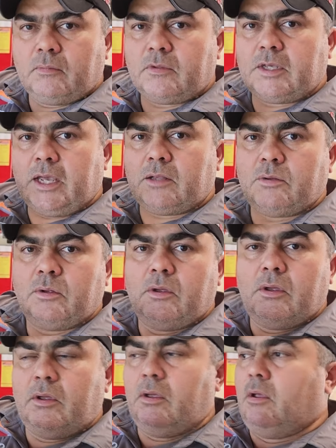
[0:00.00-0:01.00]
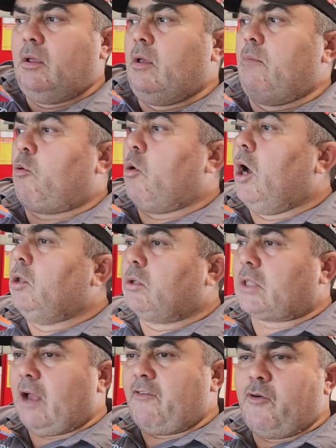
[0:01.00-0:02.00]
Certo? Quando
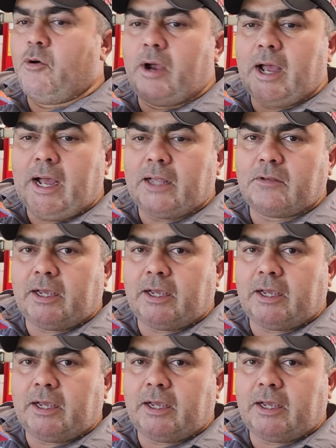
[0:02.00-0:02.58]
está folgado,